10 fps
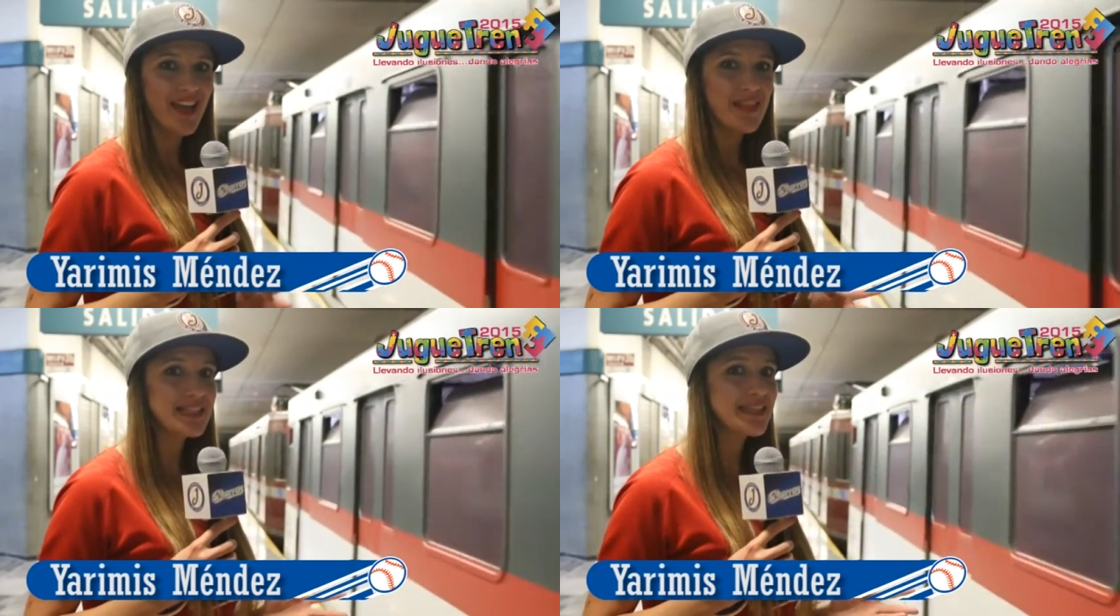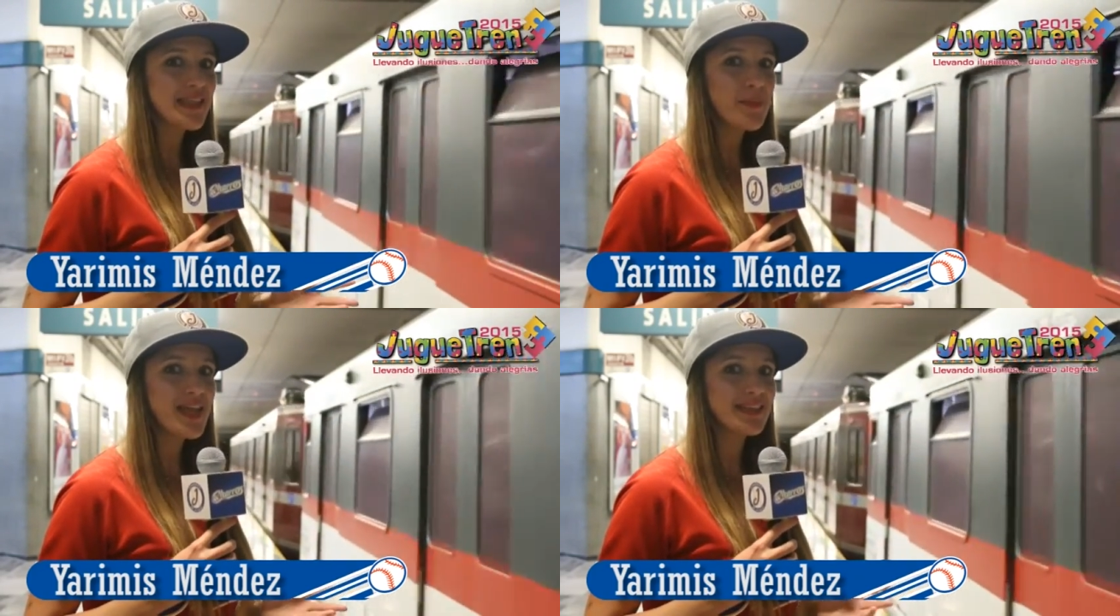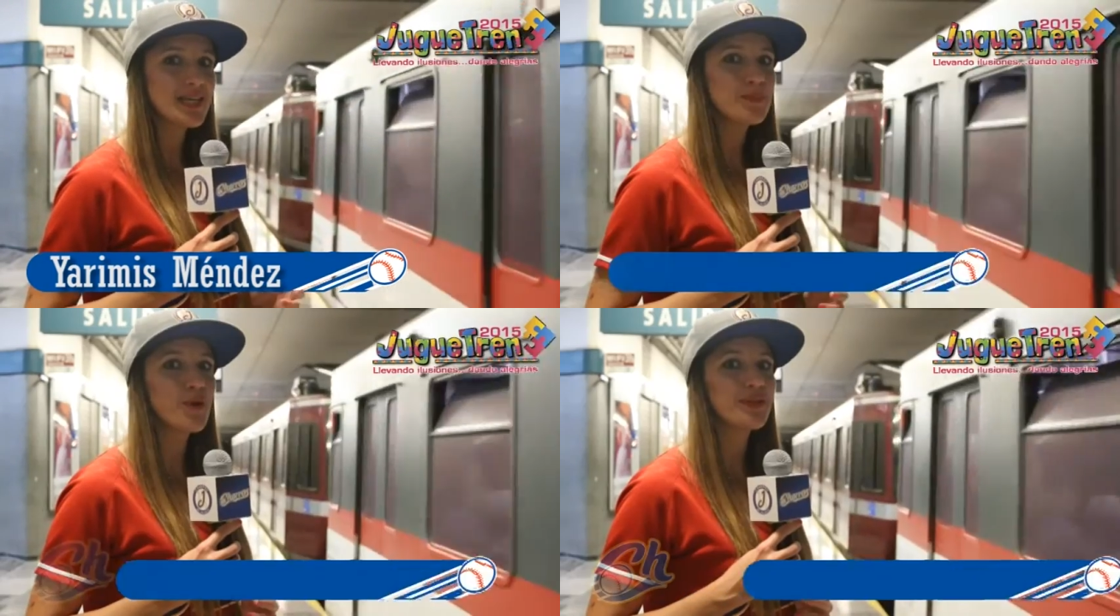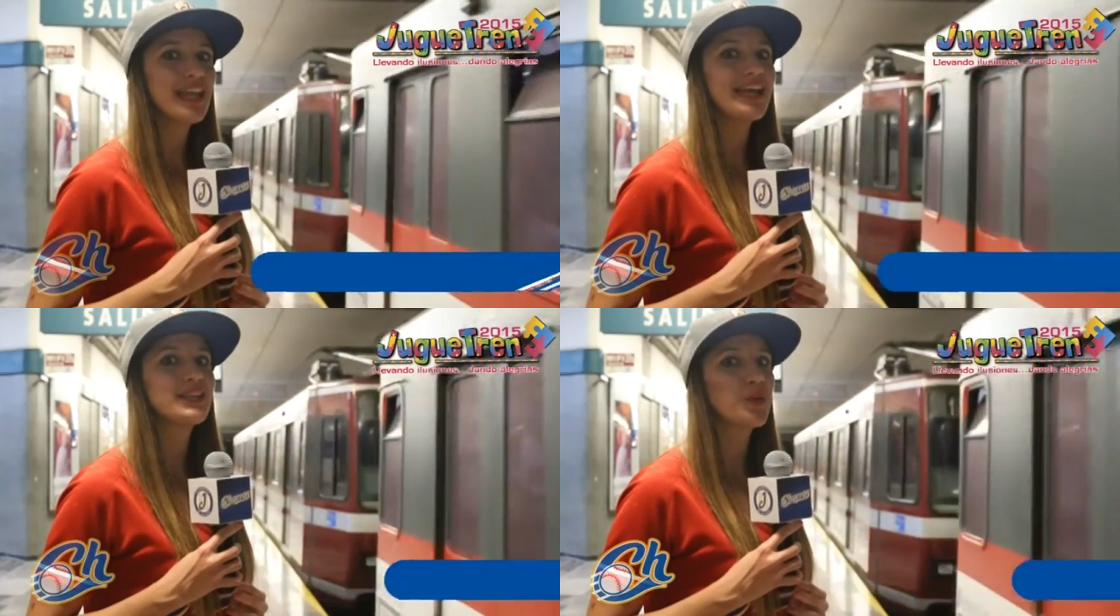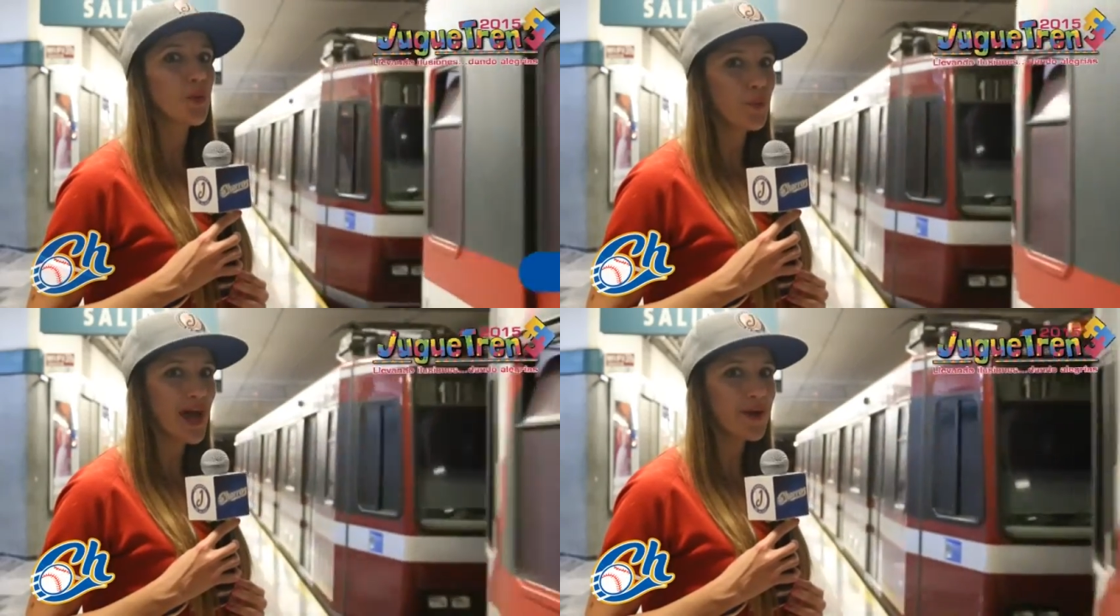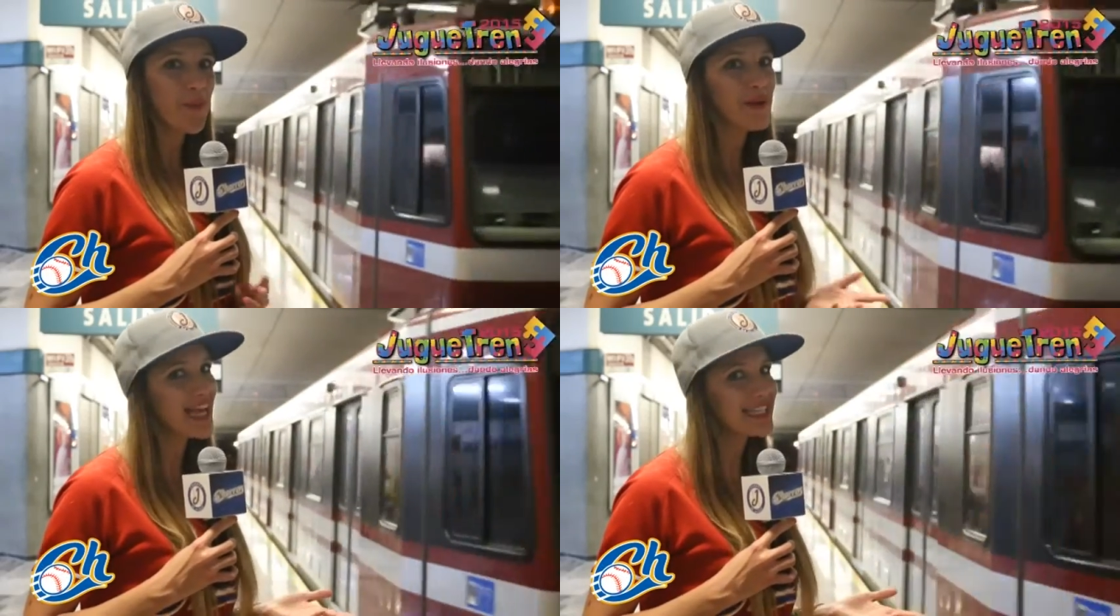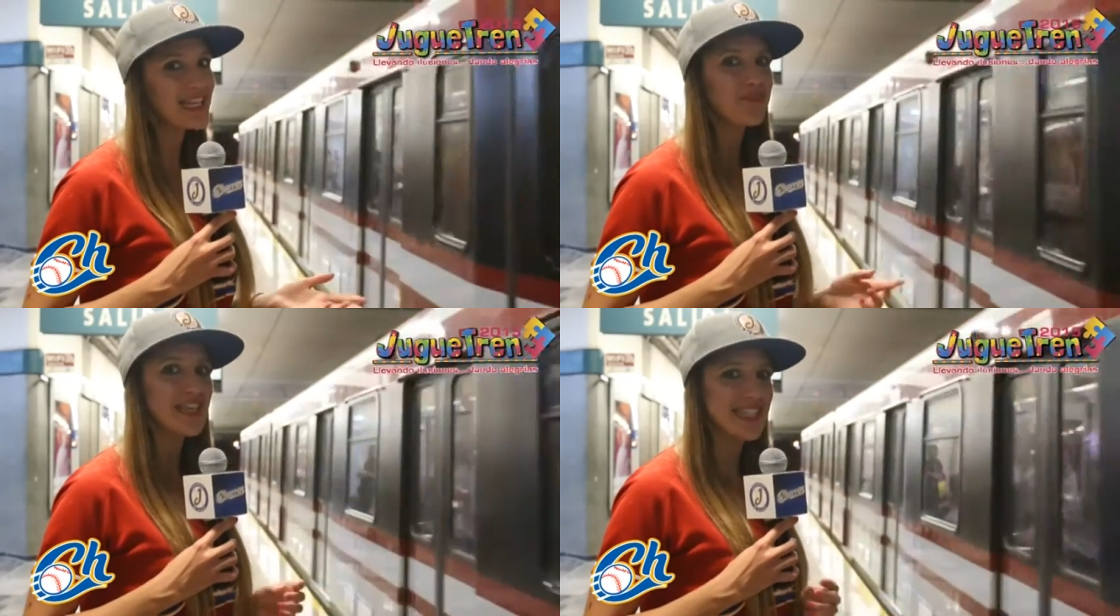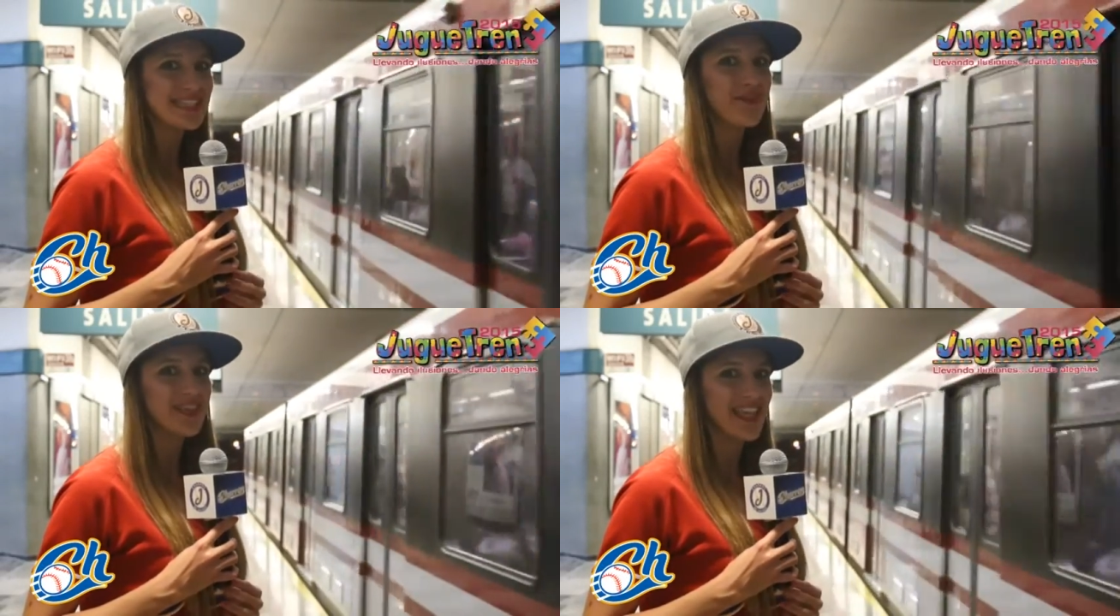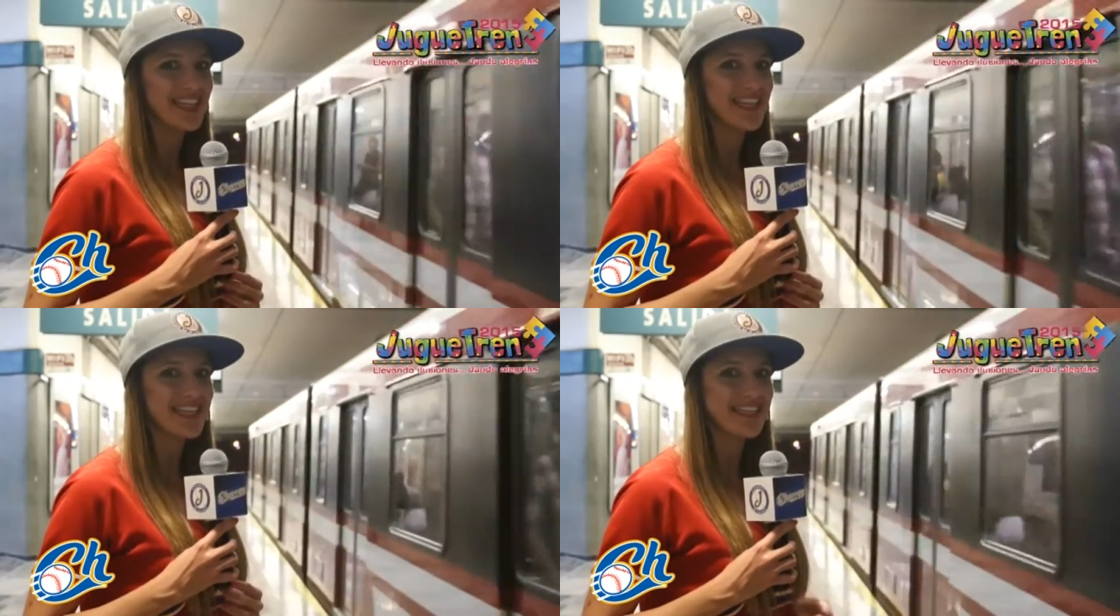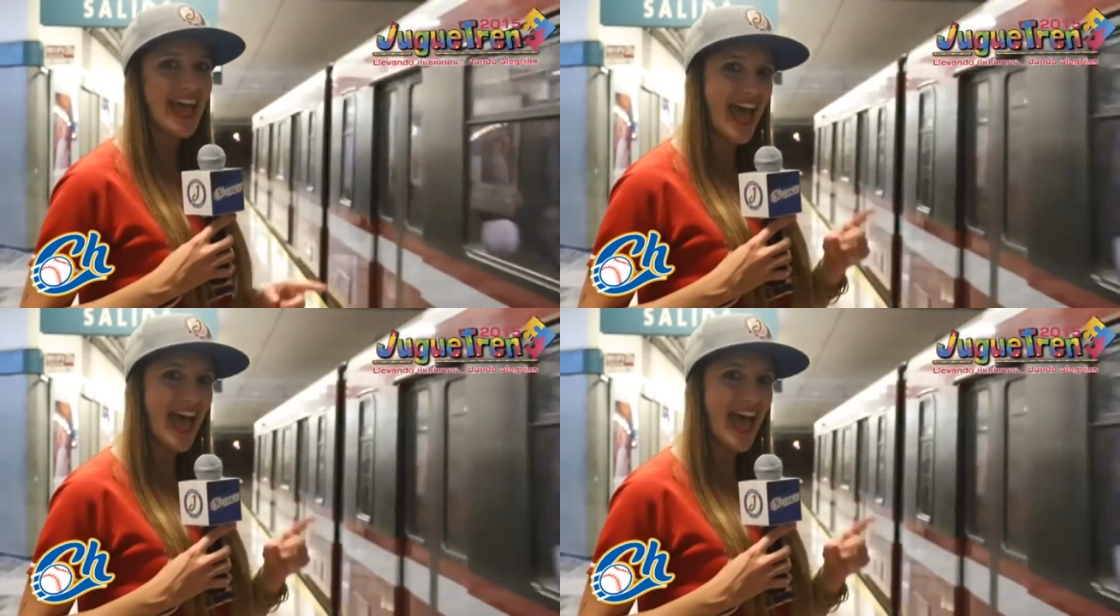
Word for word: del sistema de transporte eléctrico urbano para estas fiestas navideñas.